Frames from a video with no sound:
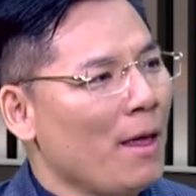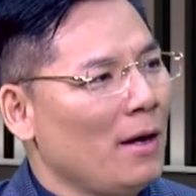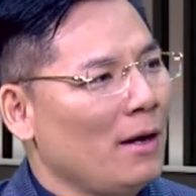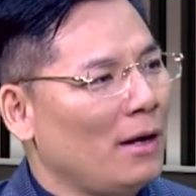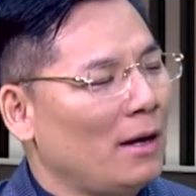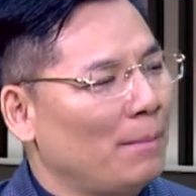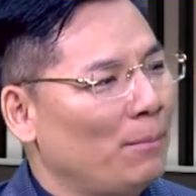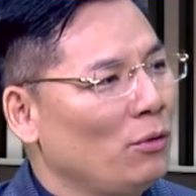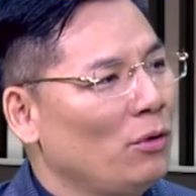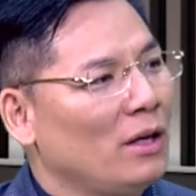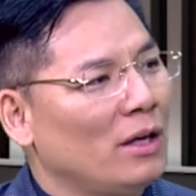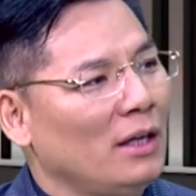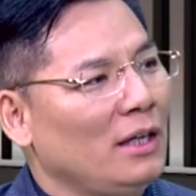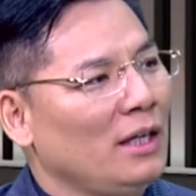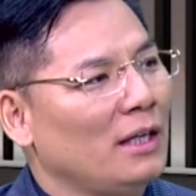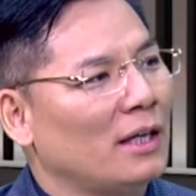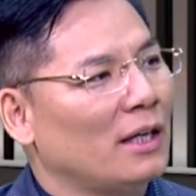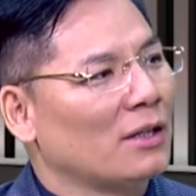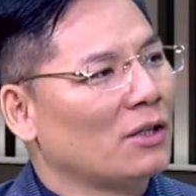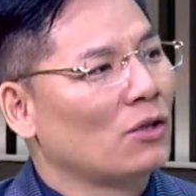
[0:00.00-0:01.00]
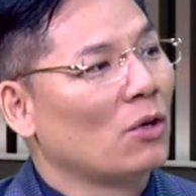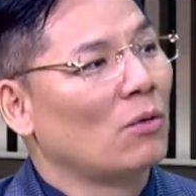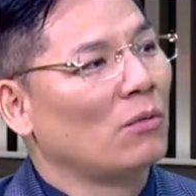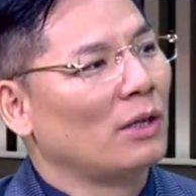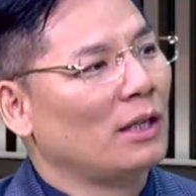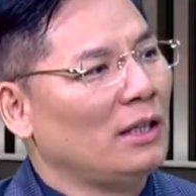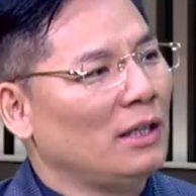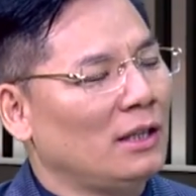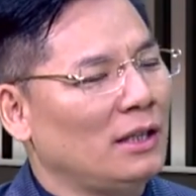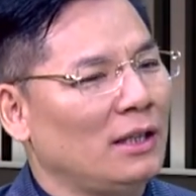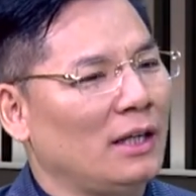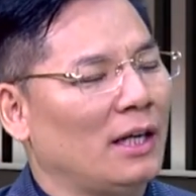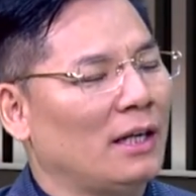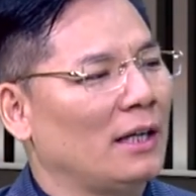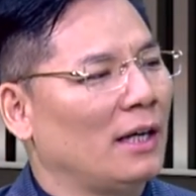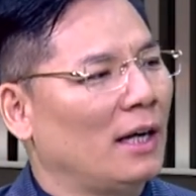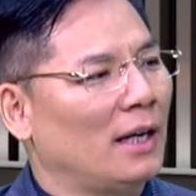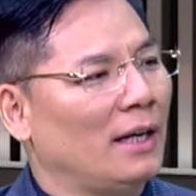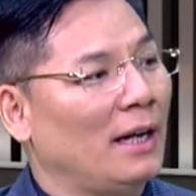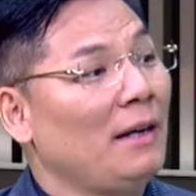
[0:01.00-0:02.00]
呃不合理的收了一些
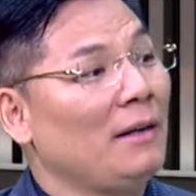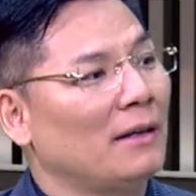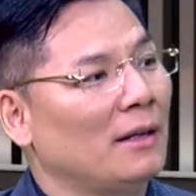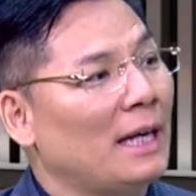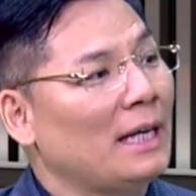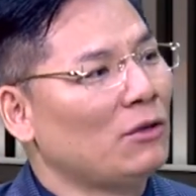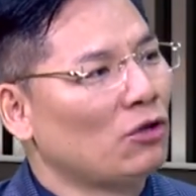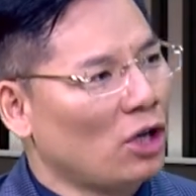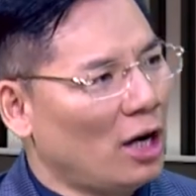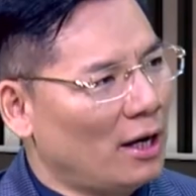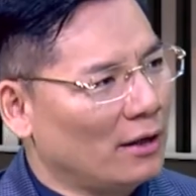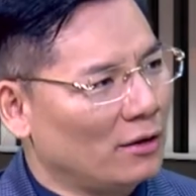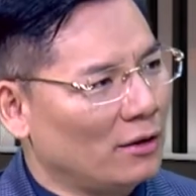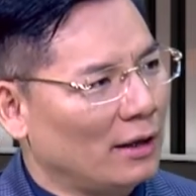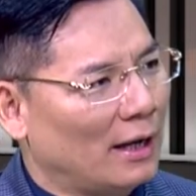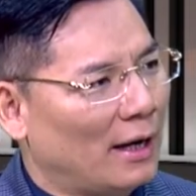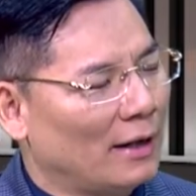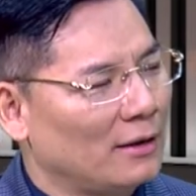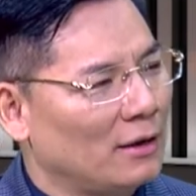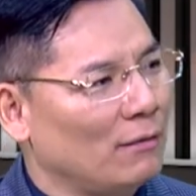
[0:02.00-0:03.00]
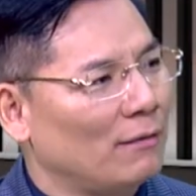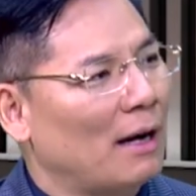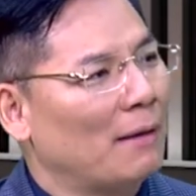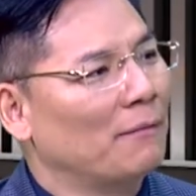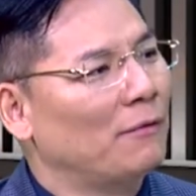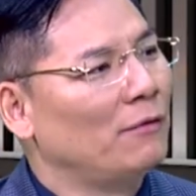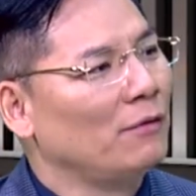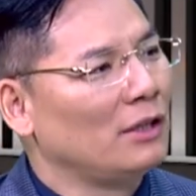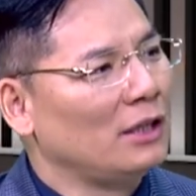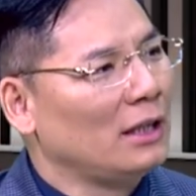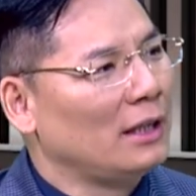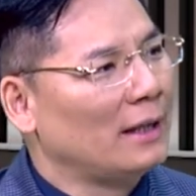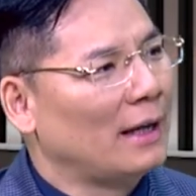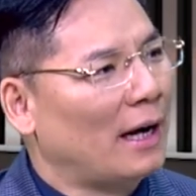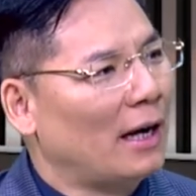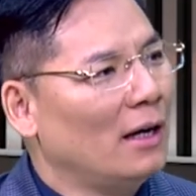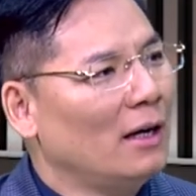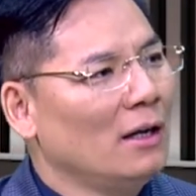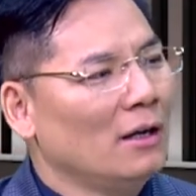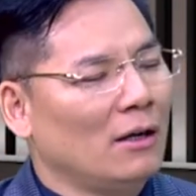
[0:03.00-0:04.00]
的 late late charge 了，就晚付金了，
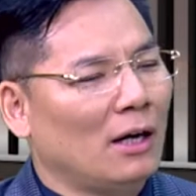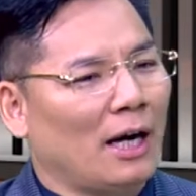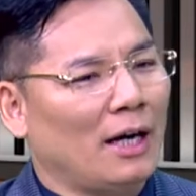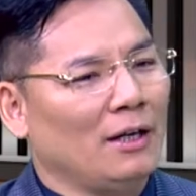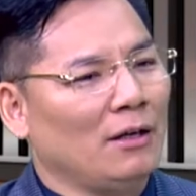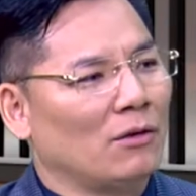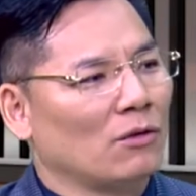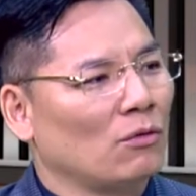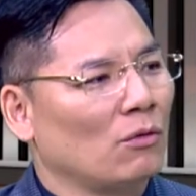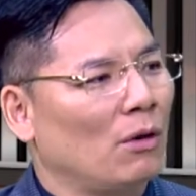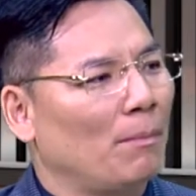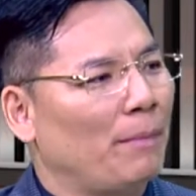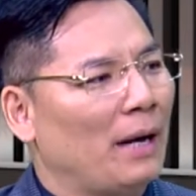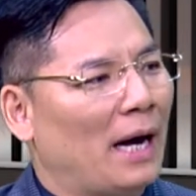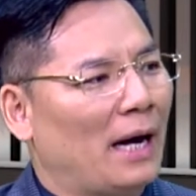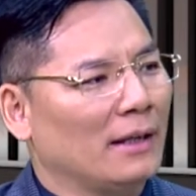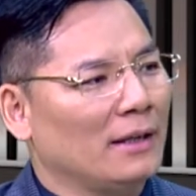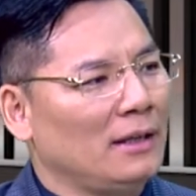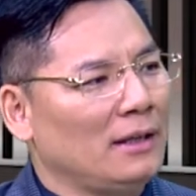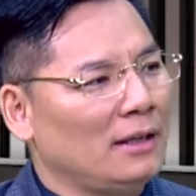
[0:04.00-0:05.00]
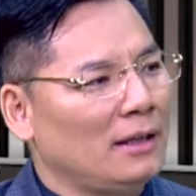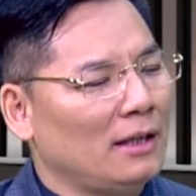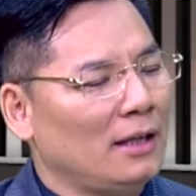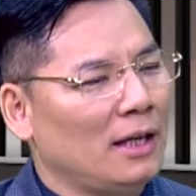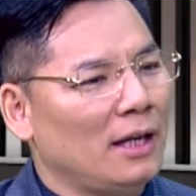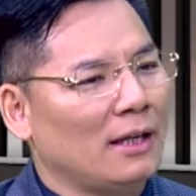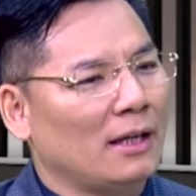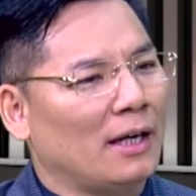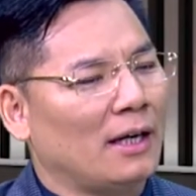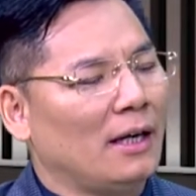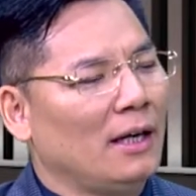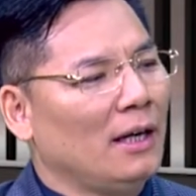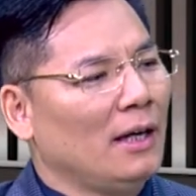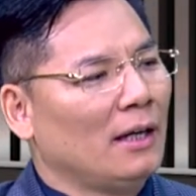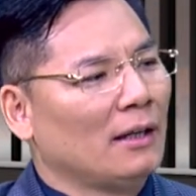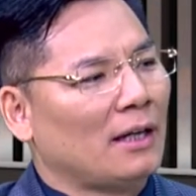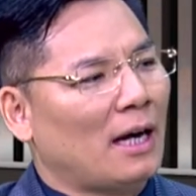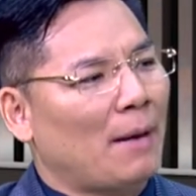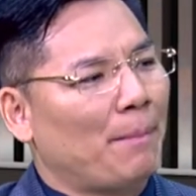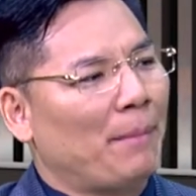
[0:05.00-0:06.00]
还有说把一些呢，
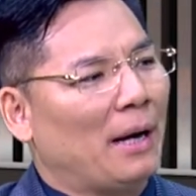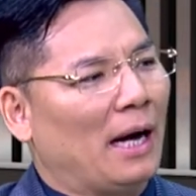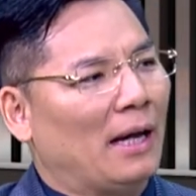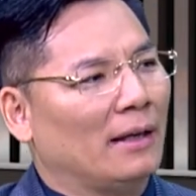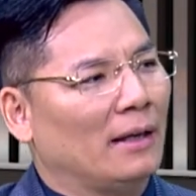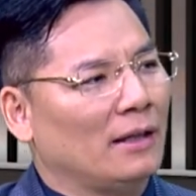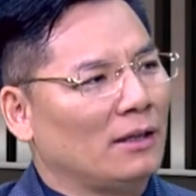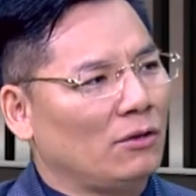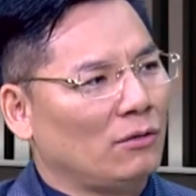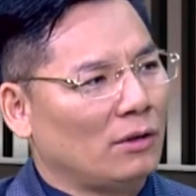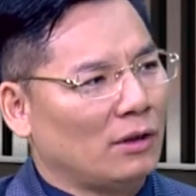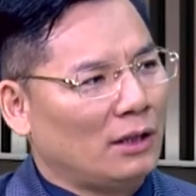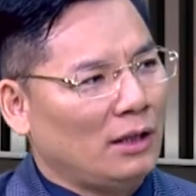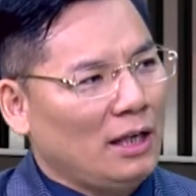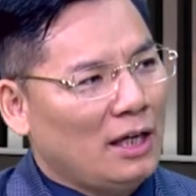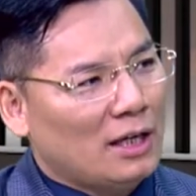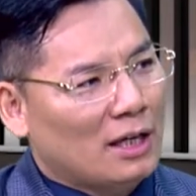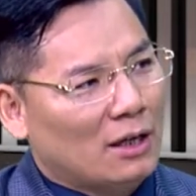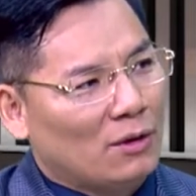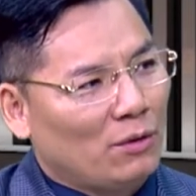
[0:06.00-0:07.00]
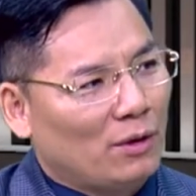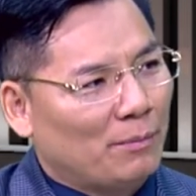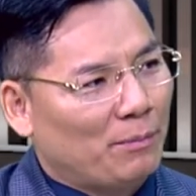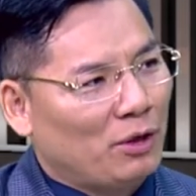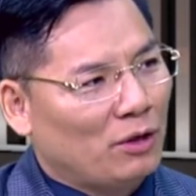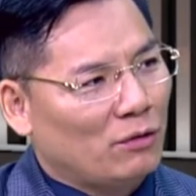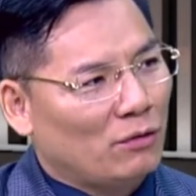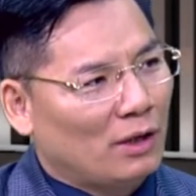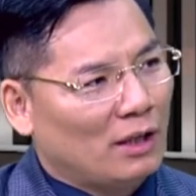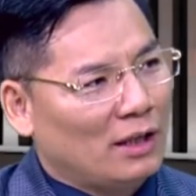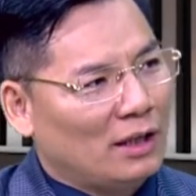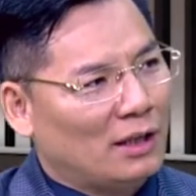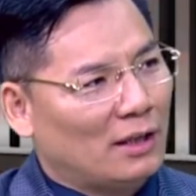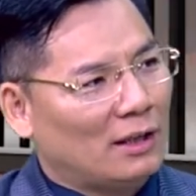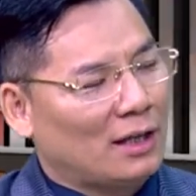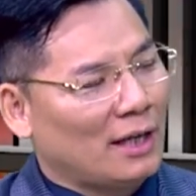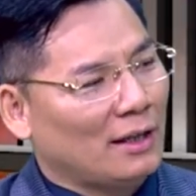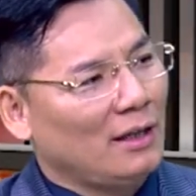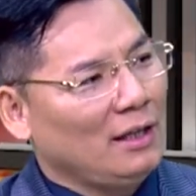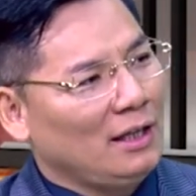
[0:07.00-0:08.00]
他把呢就说第二个月，比如说你
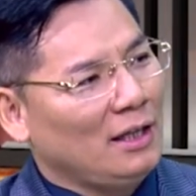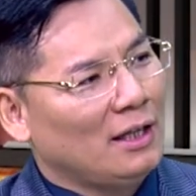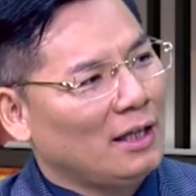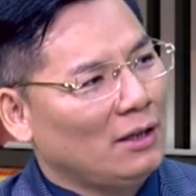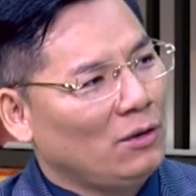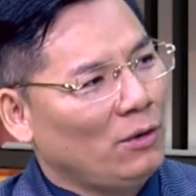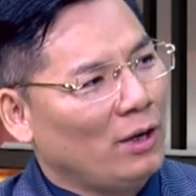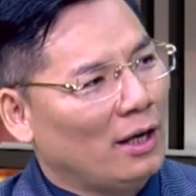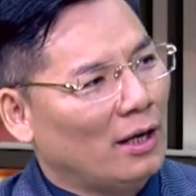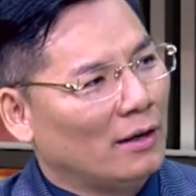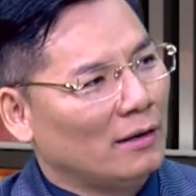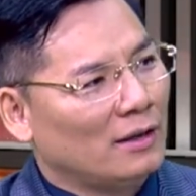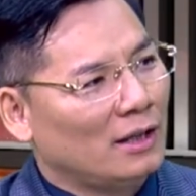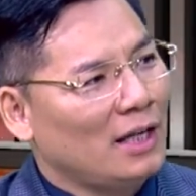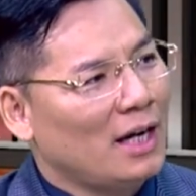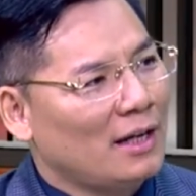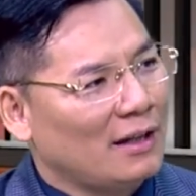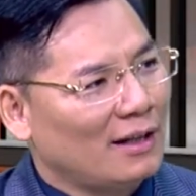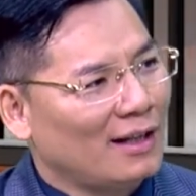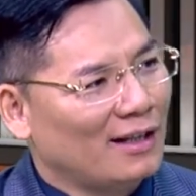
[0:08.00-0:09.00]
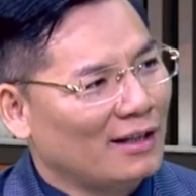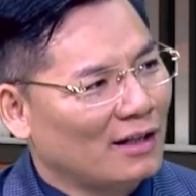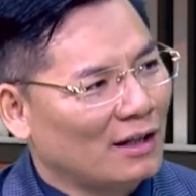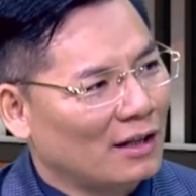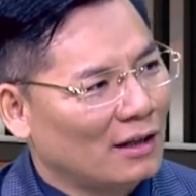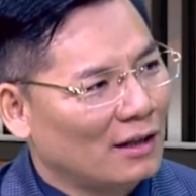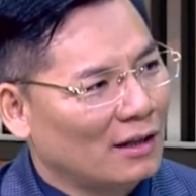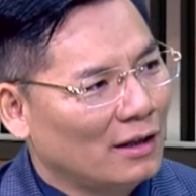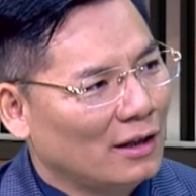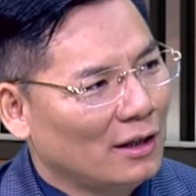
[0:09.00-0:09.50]
他第一个月欠了这